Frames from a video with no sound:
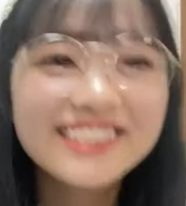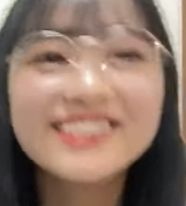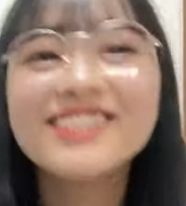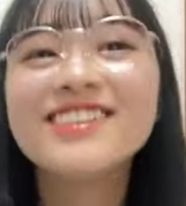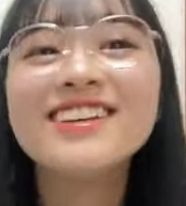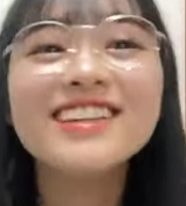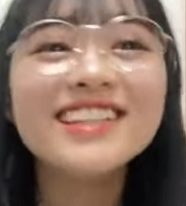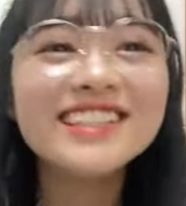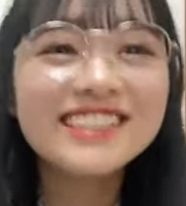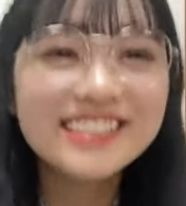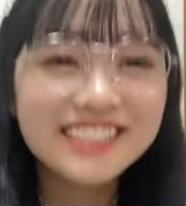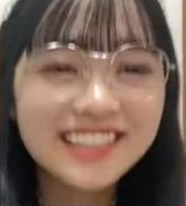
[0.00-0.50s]

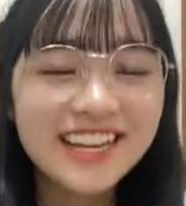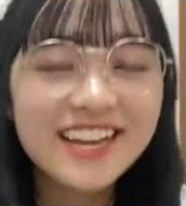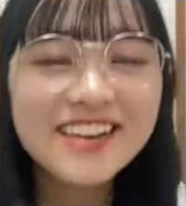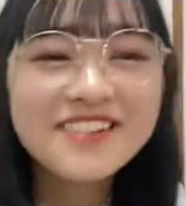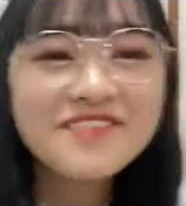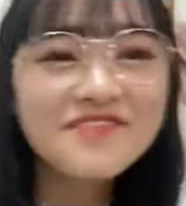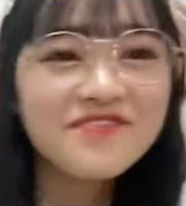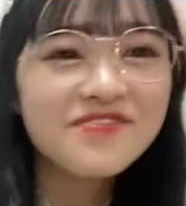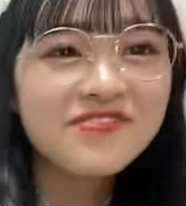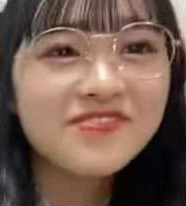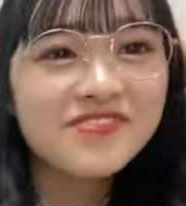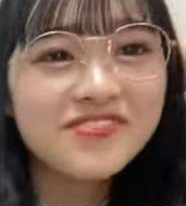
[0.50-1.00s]
とりあえずね、
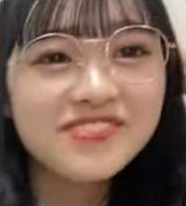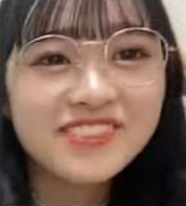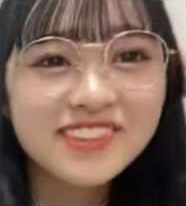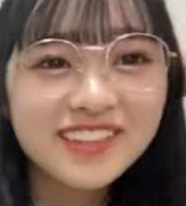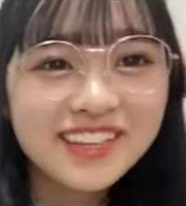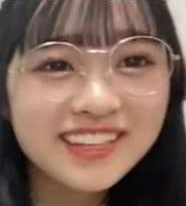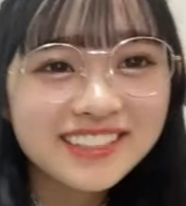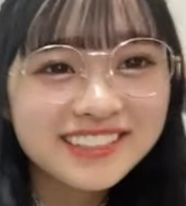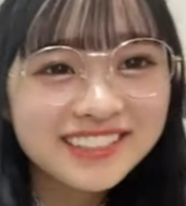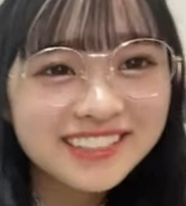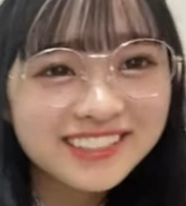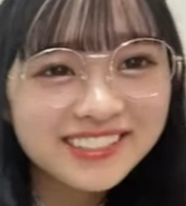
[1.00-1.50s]

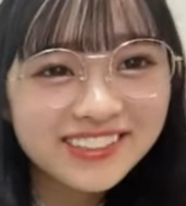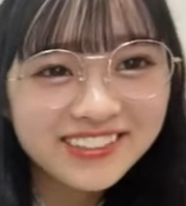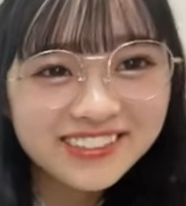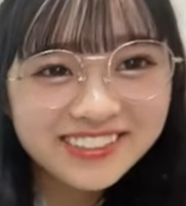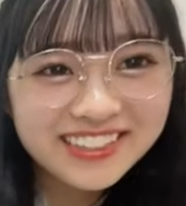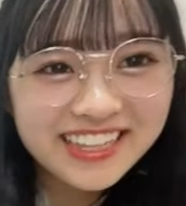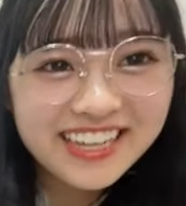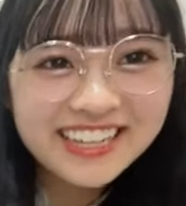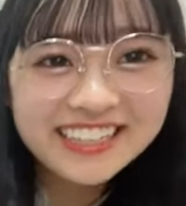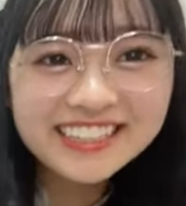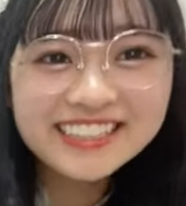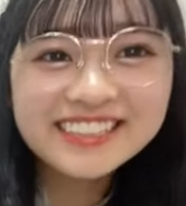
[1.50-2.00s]
ちょっと
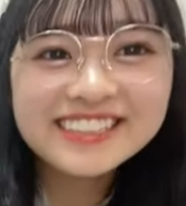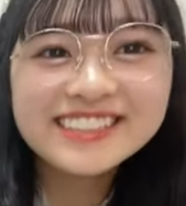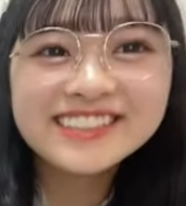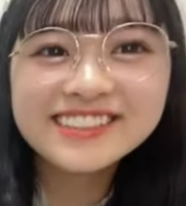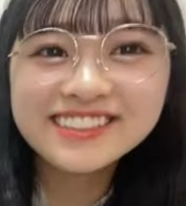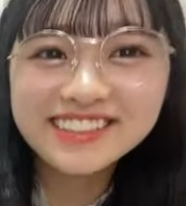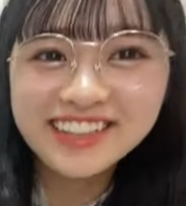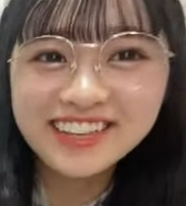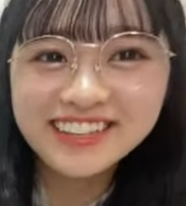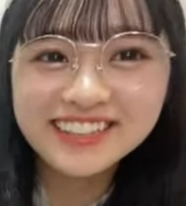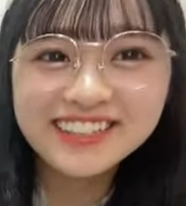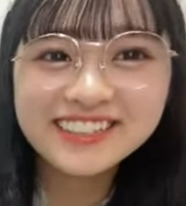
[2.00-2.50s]
お題につ
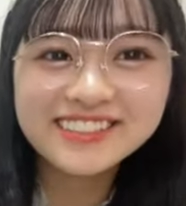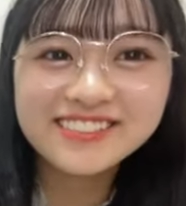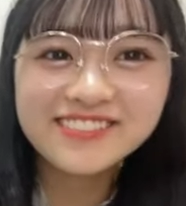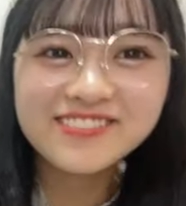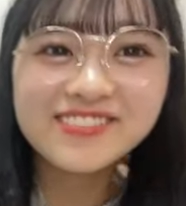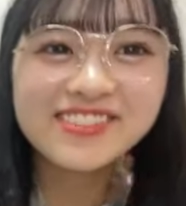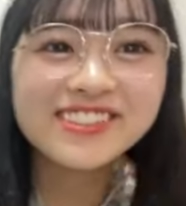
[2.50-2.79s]
いて話すと、